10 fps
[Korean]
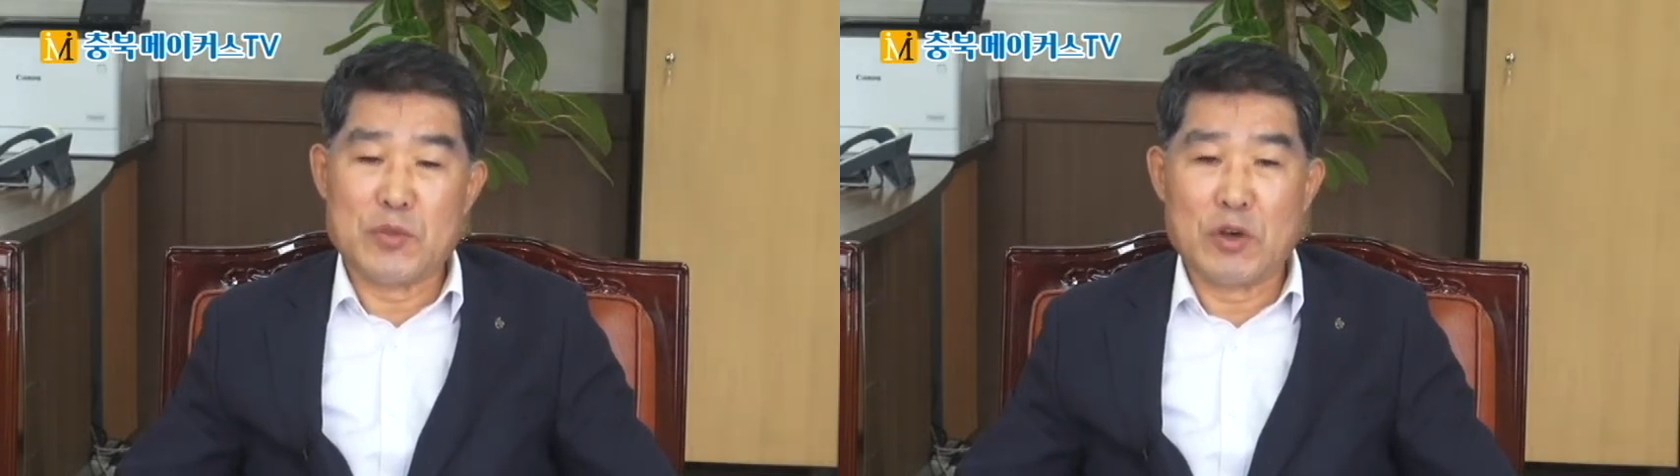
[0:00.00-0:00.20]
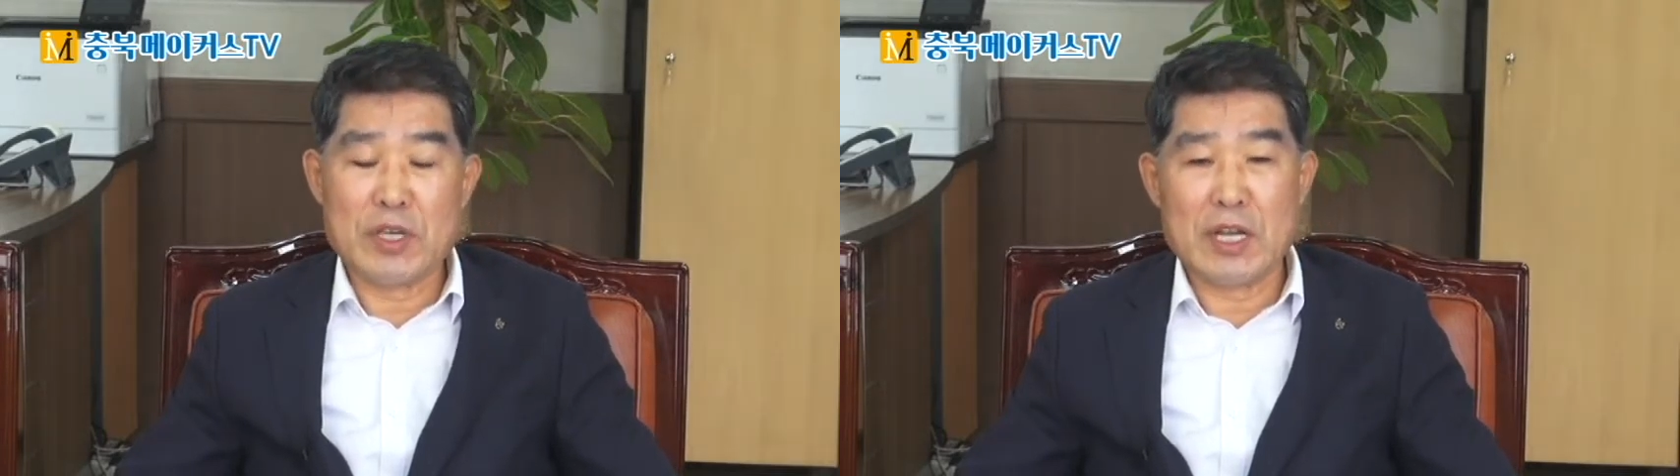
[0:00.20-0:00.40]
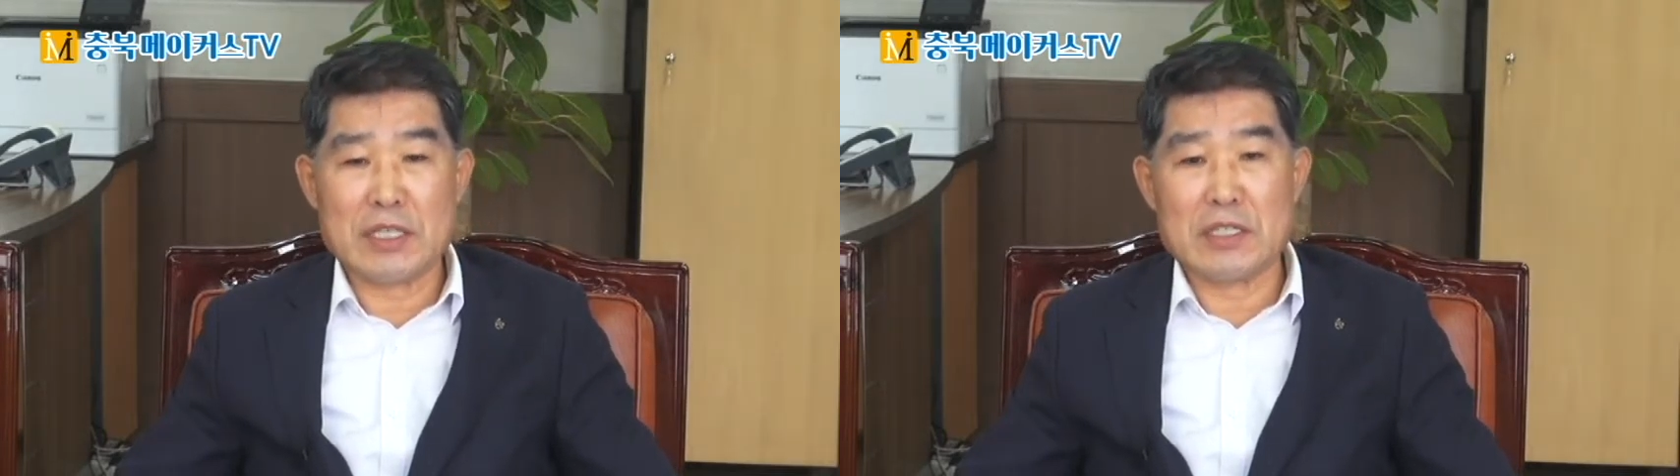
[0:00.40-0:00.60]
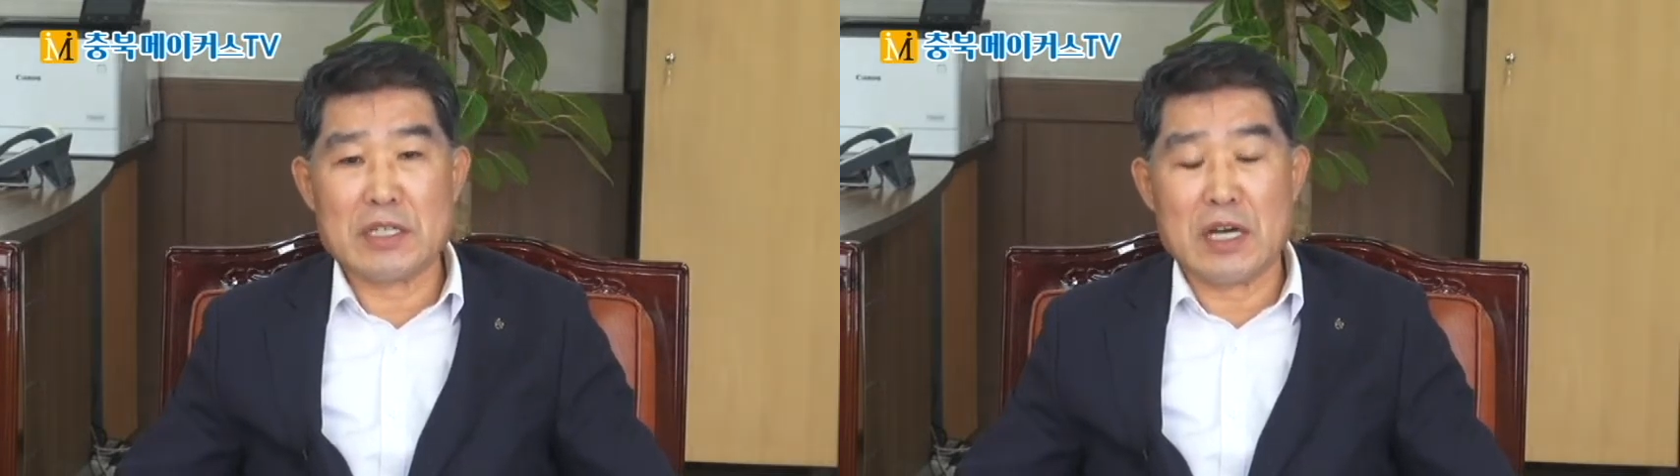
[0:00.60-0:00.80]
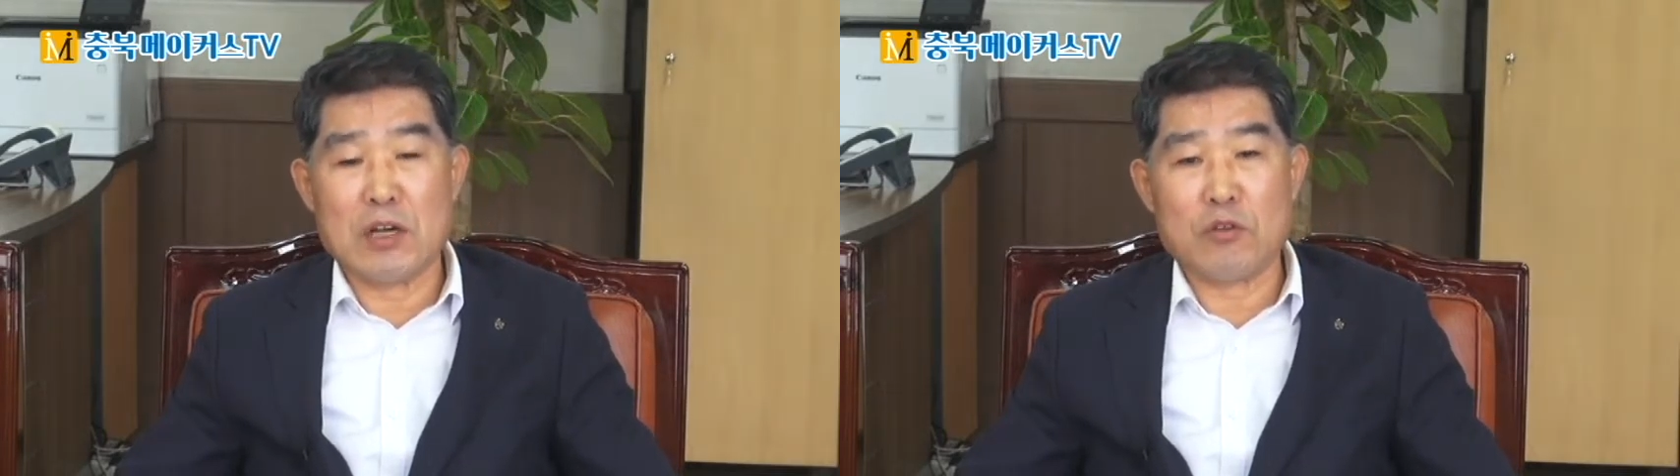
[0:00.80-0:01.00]

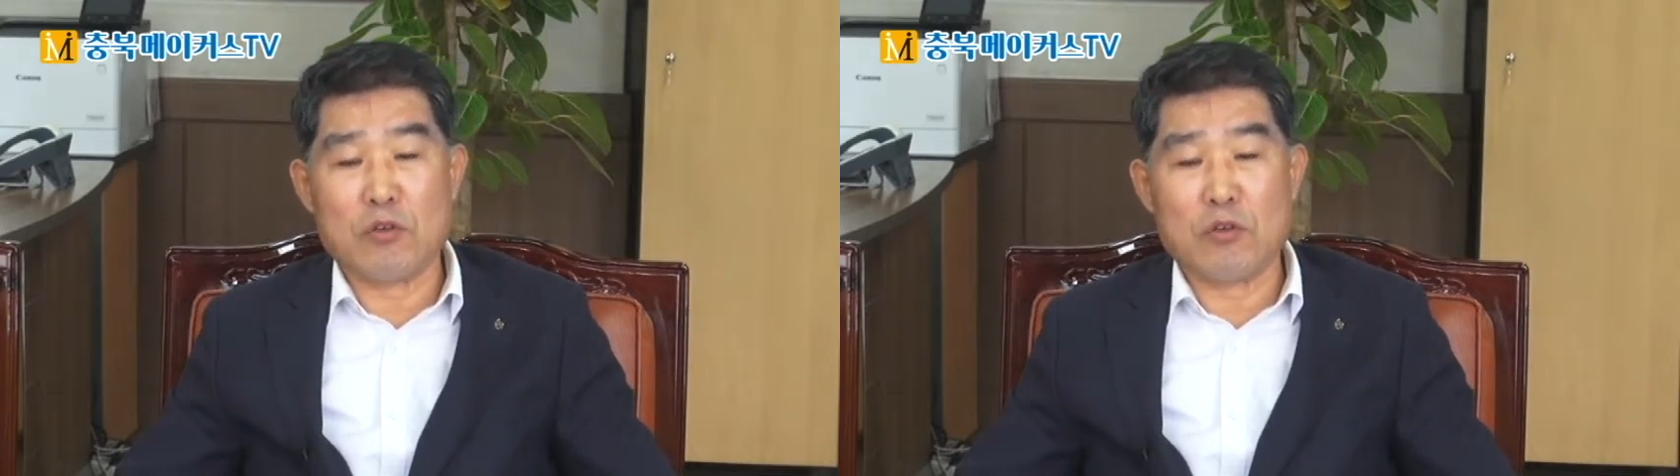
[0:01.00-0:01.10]
명예라든가